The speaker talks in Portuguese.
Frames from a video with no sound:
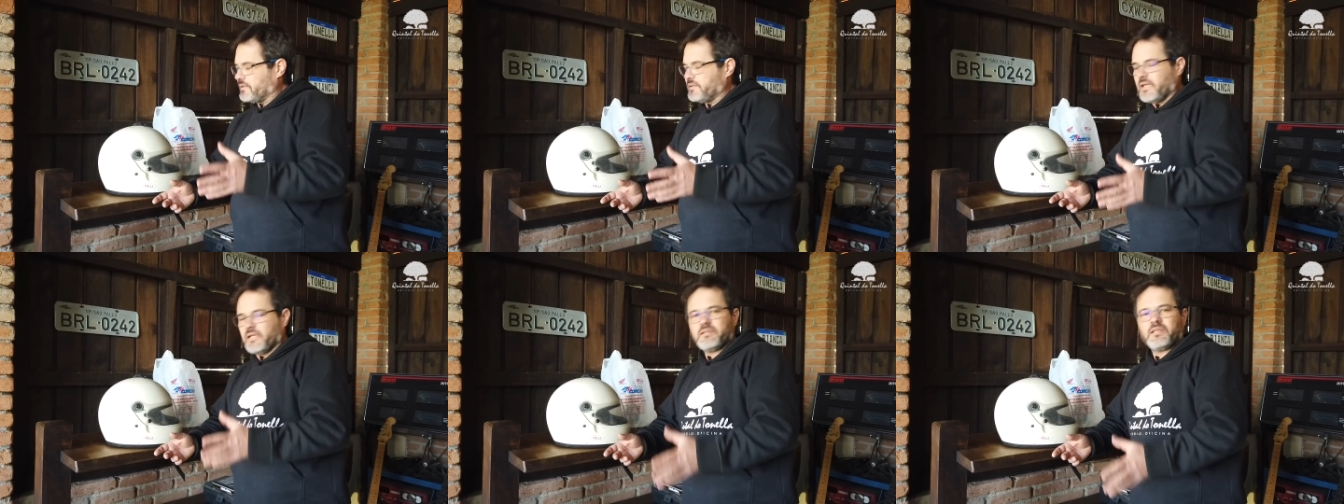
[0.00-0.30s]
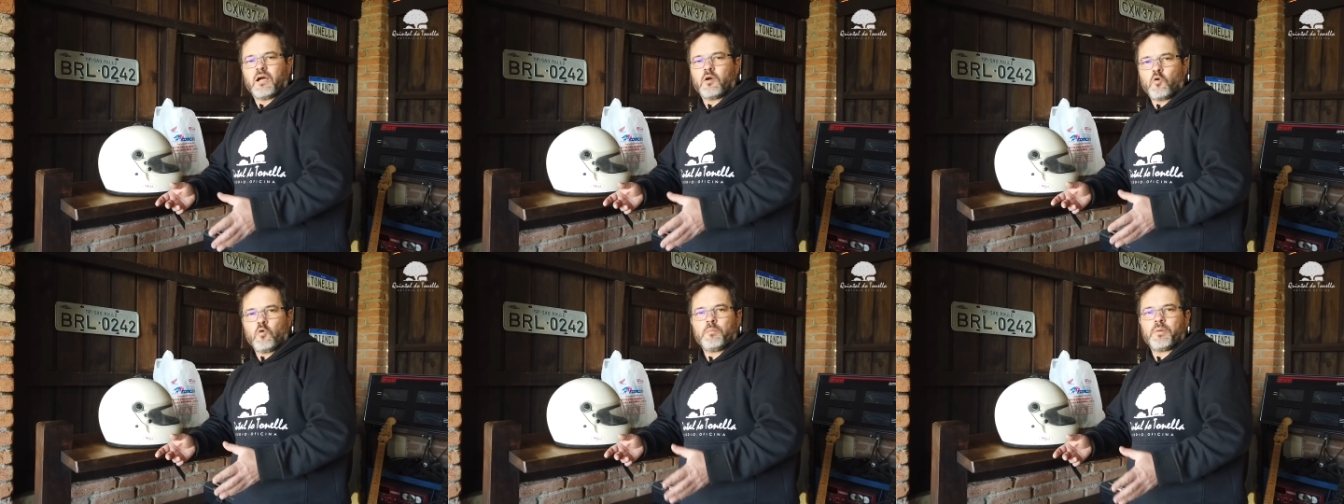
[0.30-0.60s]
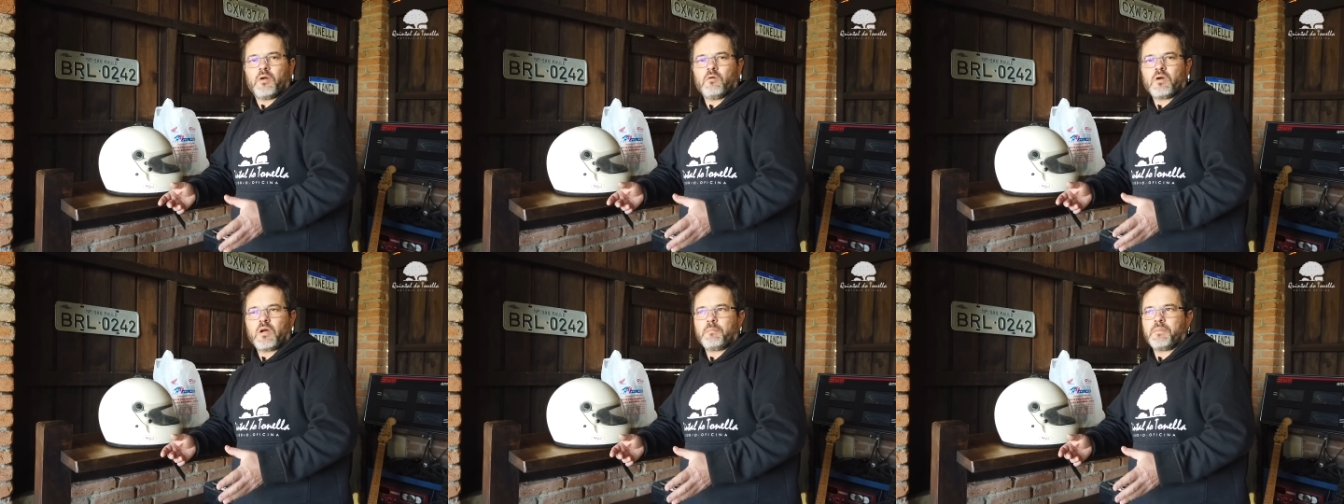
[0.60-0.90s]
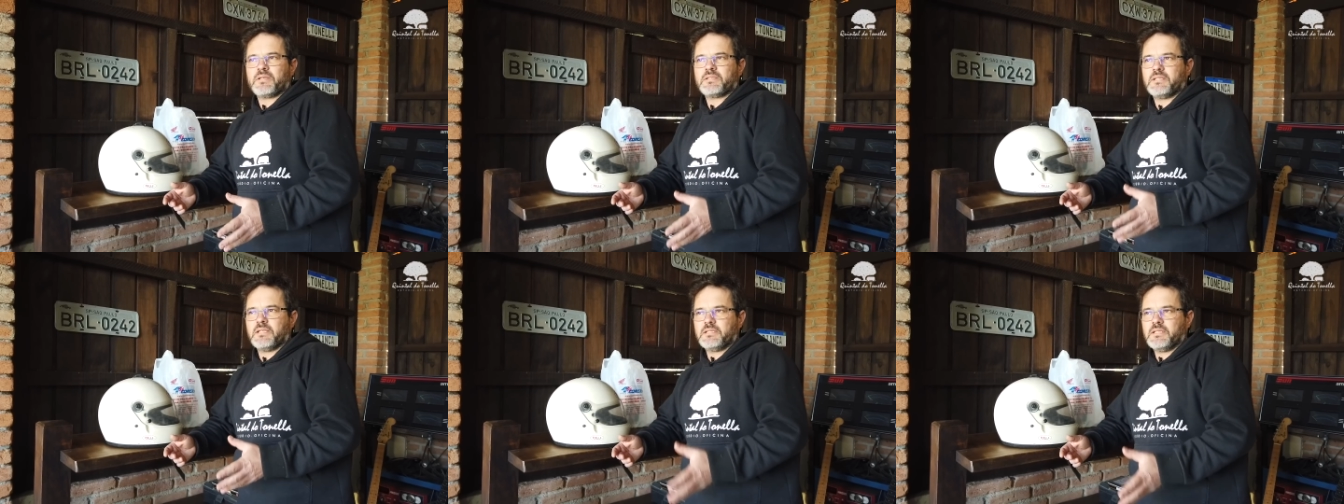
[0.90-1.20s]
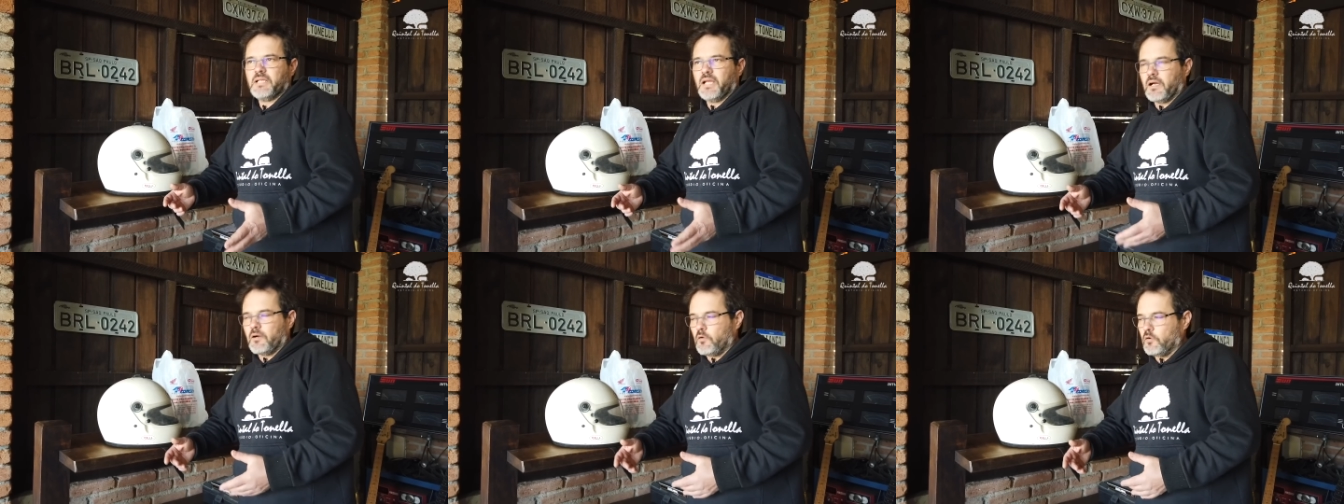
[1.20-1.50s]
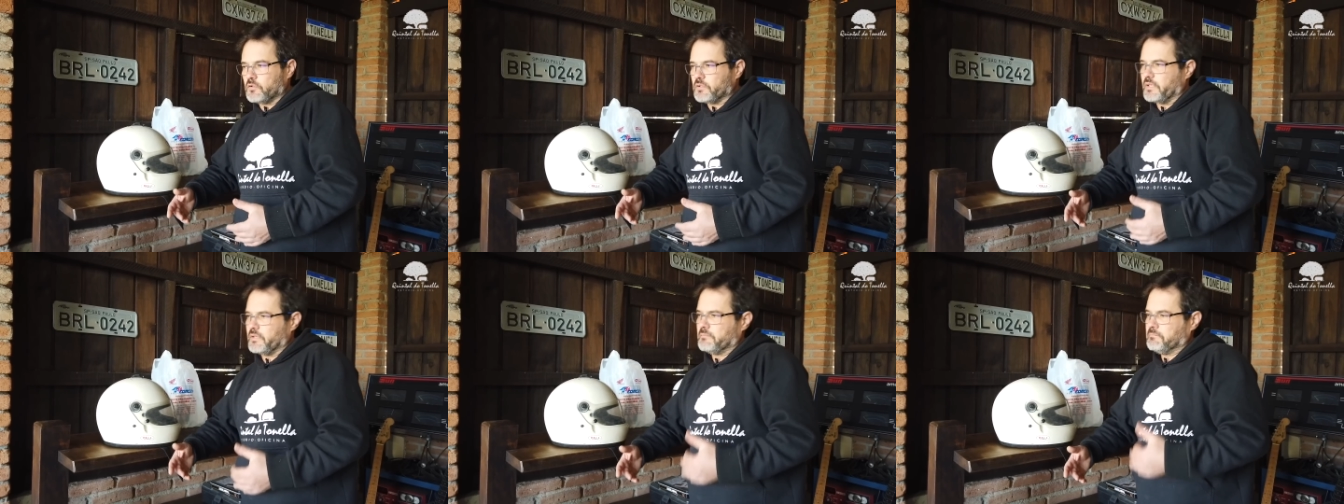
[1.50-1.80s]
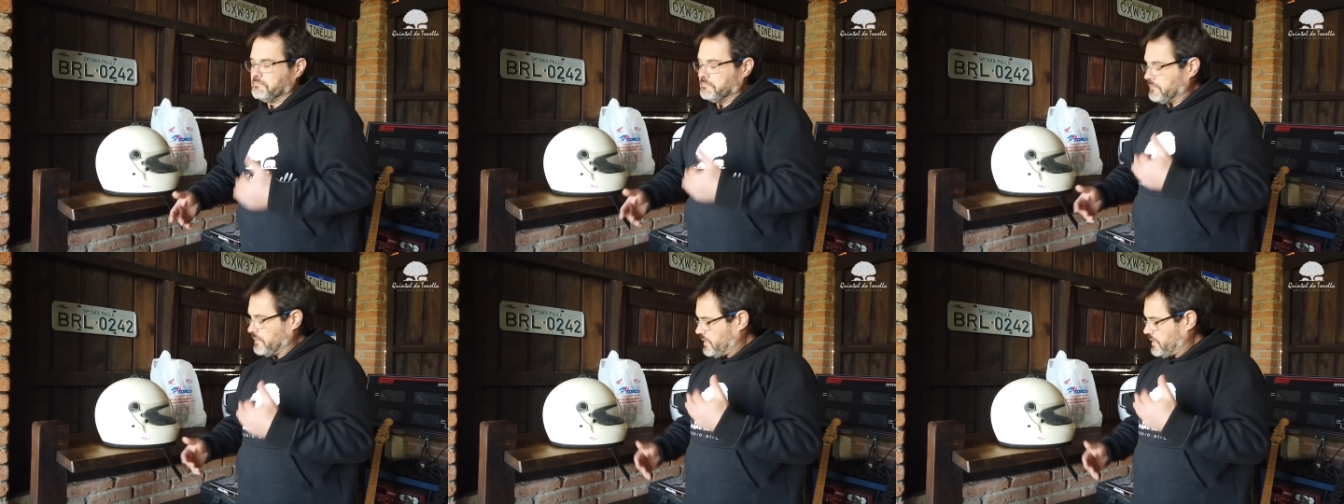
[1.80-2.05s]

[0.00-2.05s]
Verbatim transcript: tentar comprar um capacete da Honda.